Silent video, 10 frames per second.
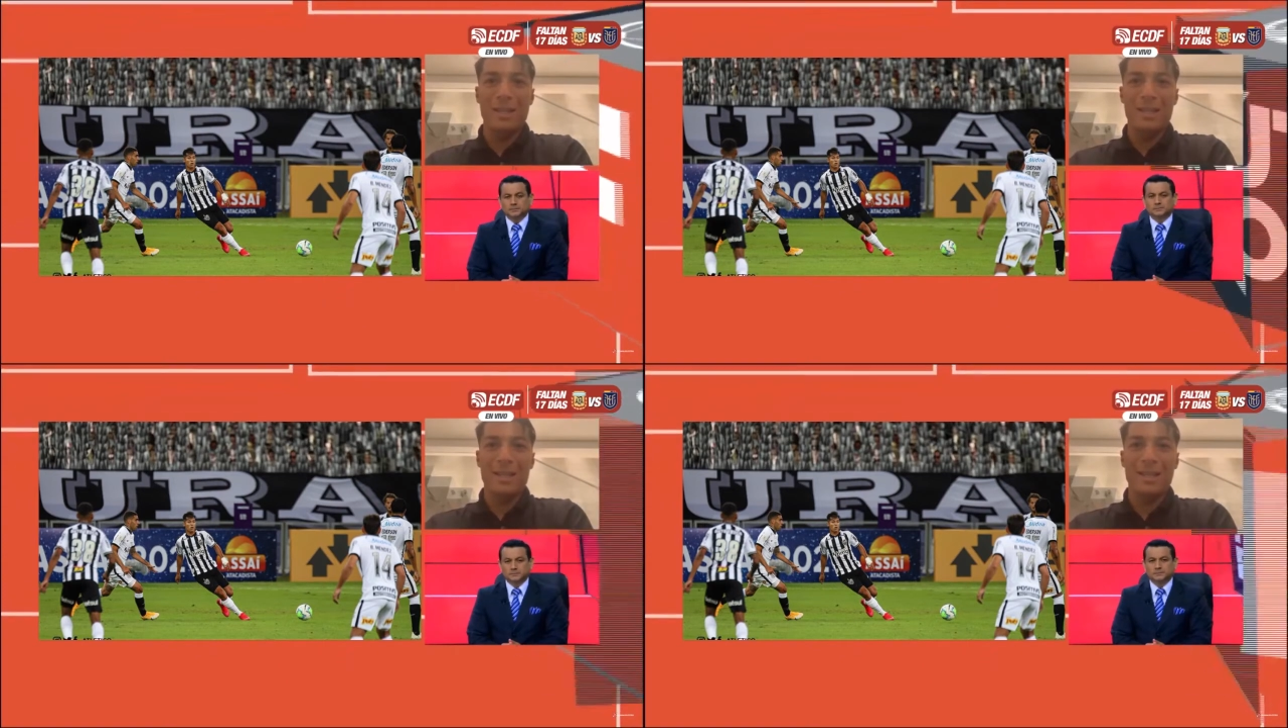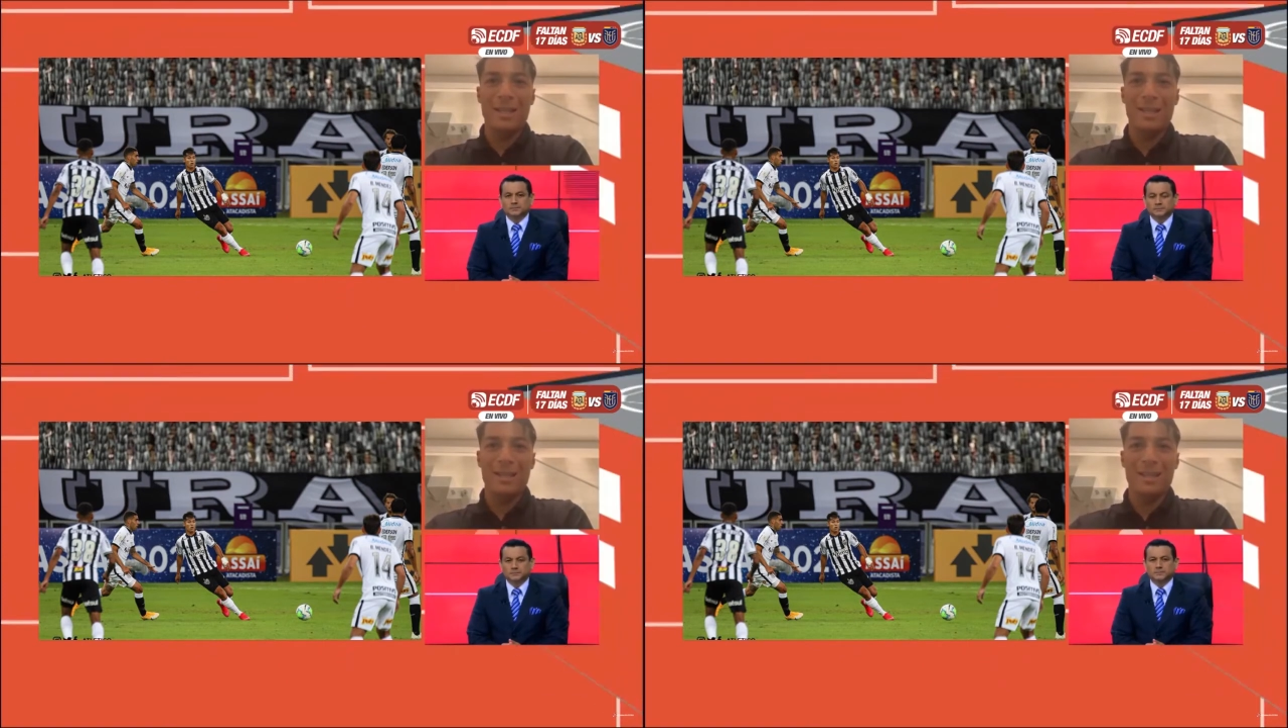esas ganas
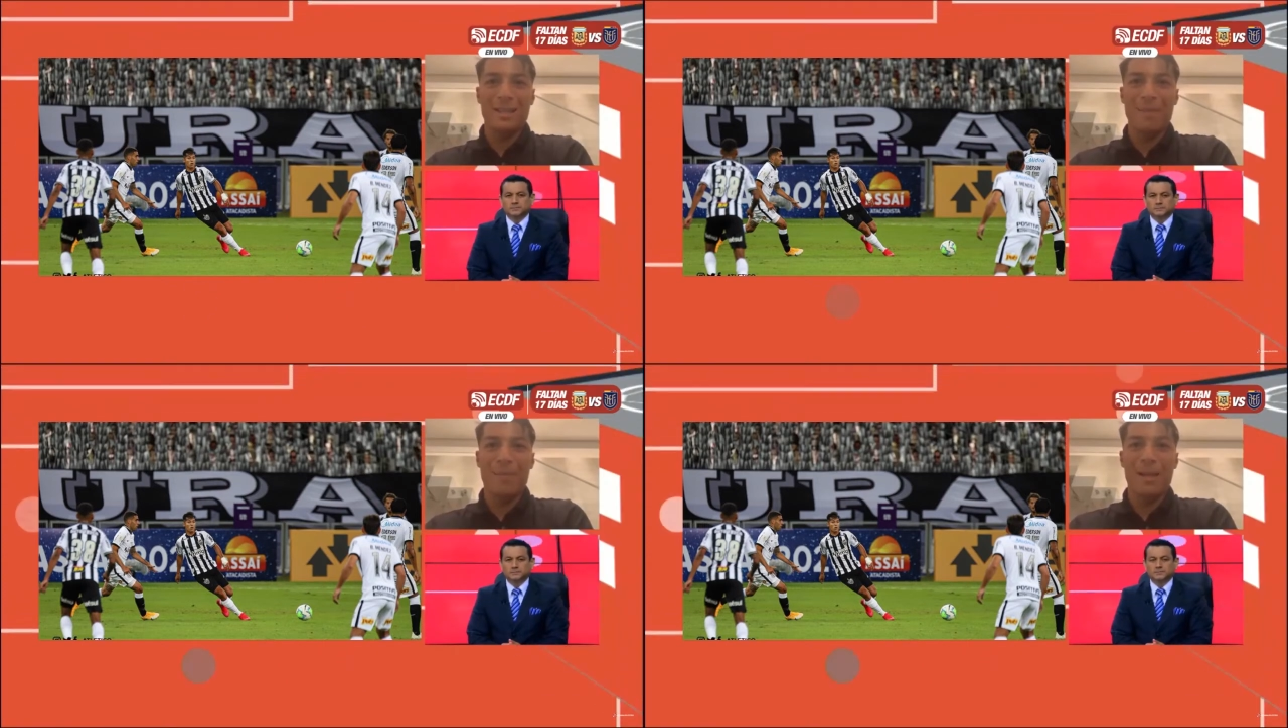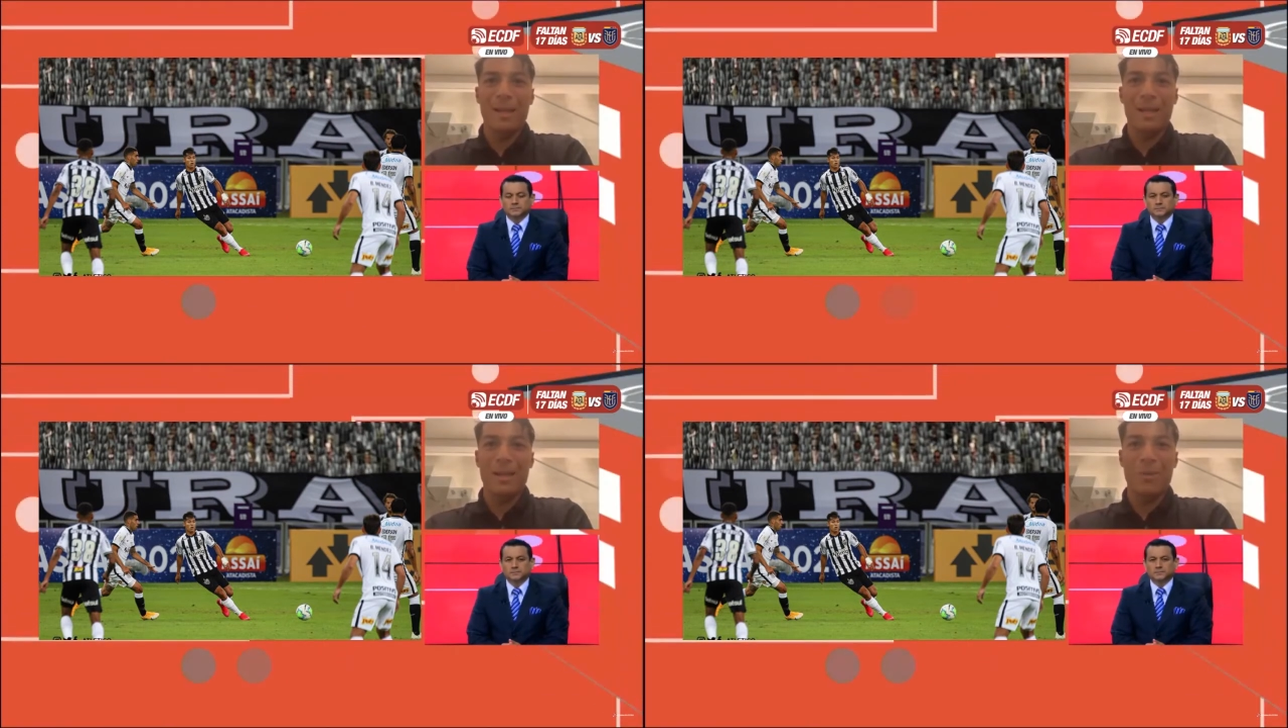de, de
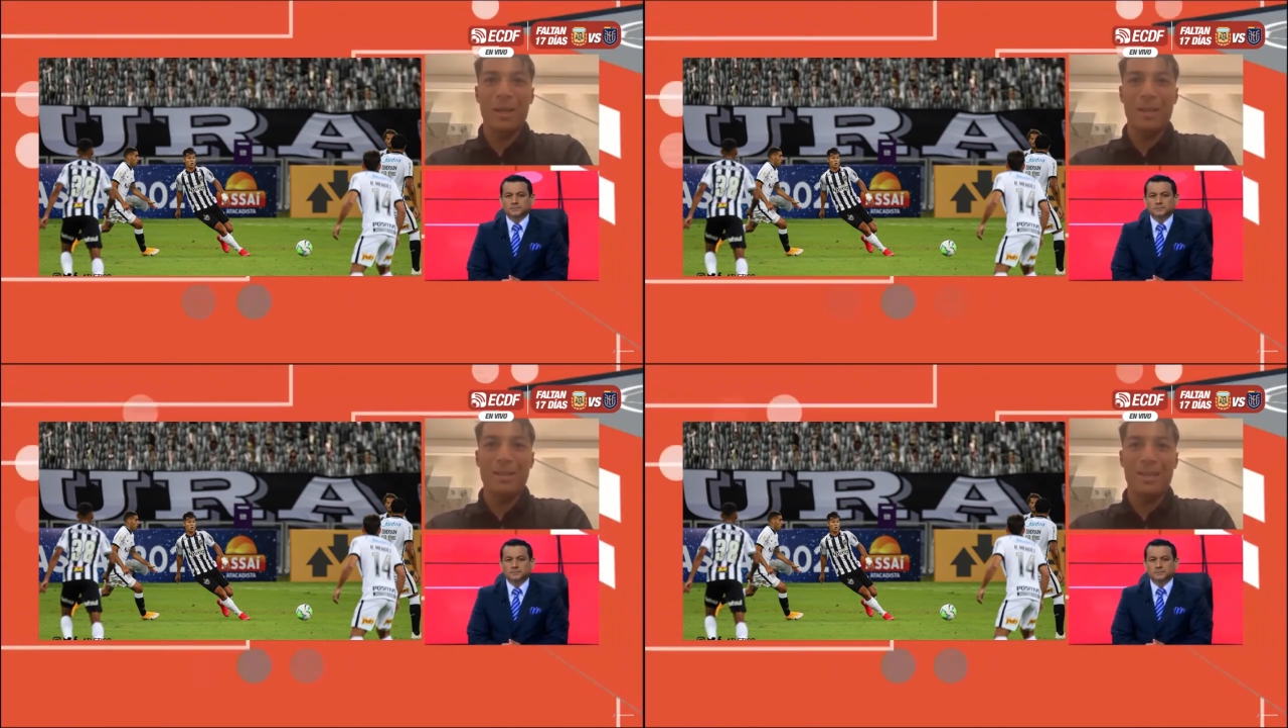pelearle a cualquier